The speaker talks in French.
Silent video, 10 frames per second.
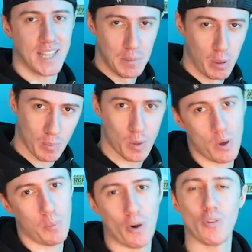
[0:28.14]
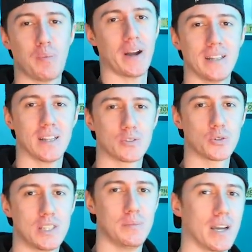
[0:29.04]
c'est le bon moment pour vous parler d'un
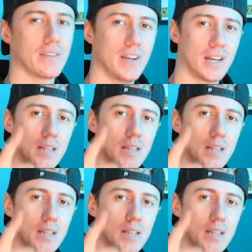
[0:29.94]
truc qui m'est arrivé à la